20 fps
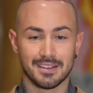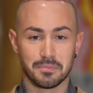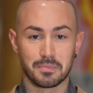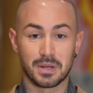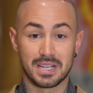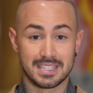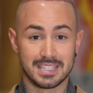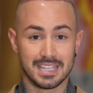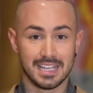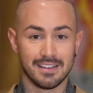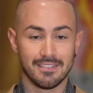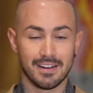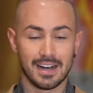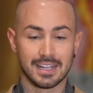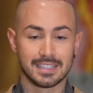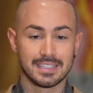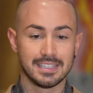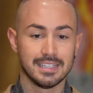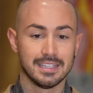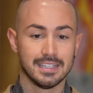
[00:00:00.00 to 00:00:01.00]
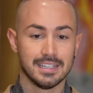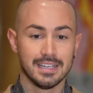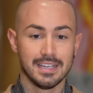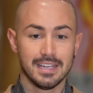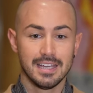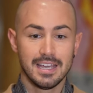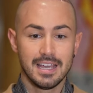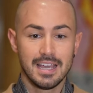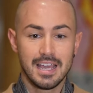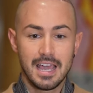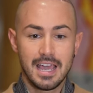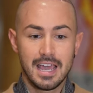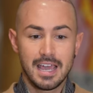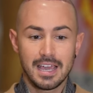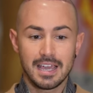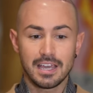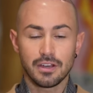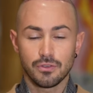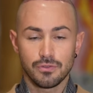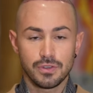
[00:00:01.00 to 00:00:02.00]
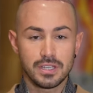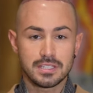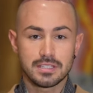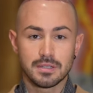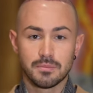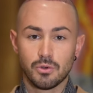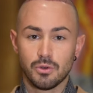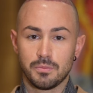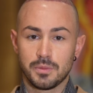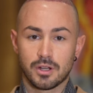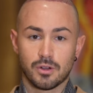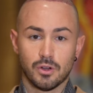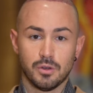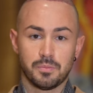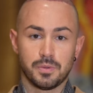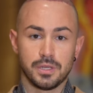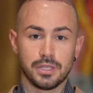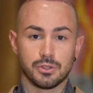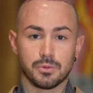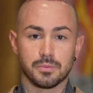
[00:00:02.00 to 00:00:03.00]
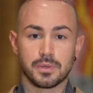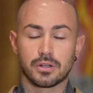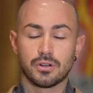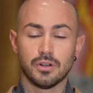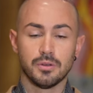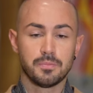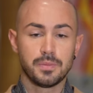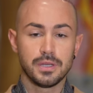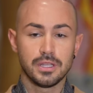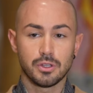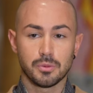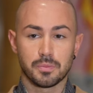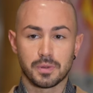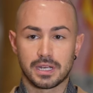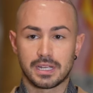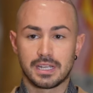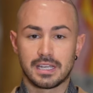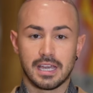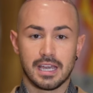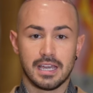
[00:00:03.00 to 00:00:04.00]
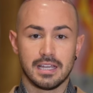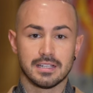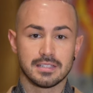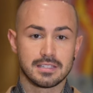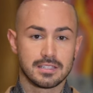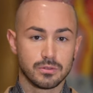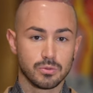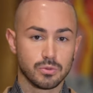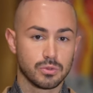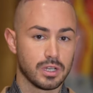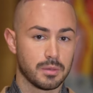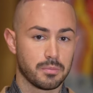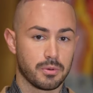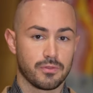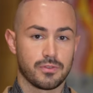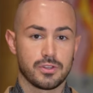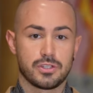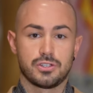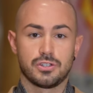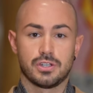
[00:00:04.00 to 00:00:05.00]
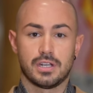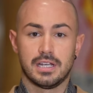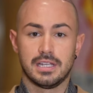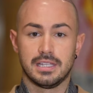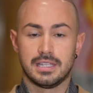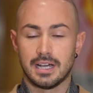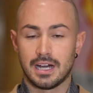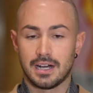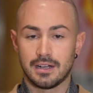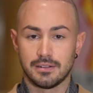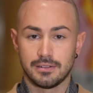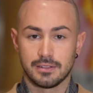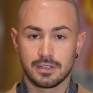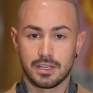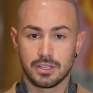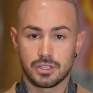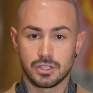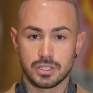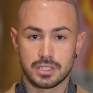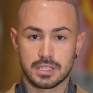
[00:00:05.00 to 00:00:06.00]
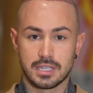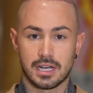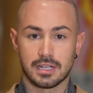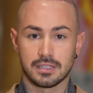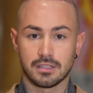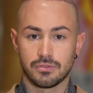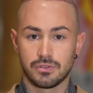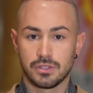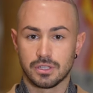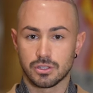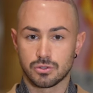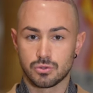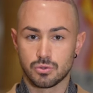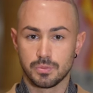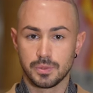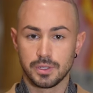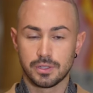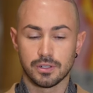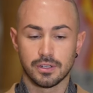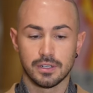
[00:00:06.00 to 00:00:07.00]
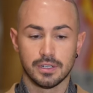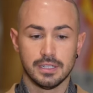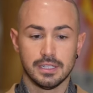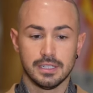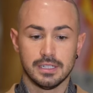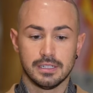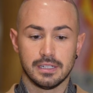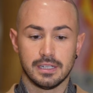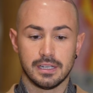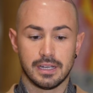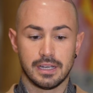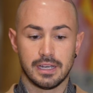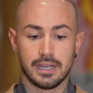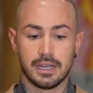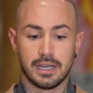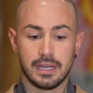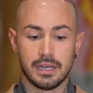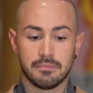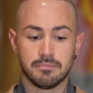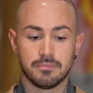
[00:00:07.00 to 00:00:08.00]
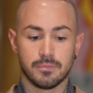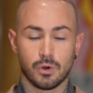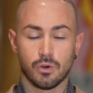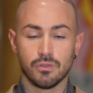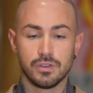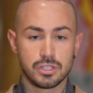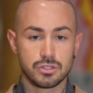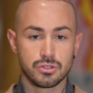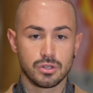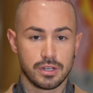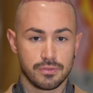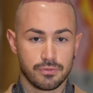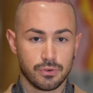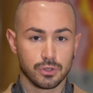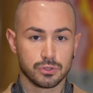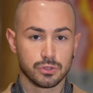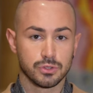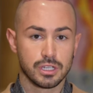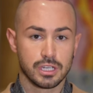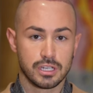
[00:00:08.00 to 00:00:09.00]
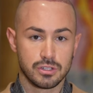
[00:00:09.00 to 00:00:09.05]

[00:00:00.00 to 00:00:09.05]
prezzi elevati Aero Istanbul mi ha colpito, mi ha colpito perché innanzitutto la professionalità che c'è stata fin da subito, eh, ho visto le foto dei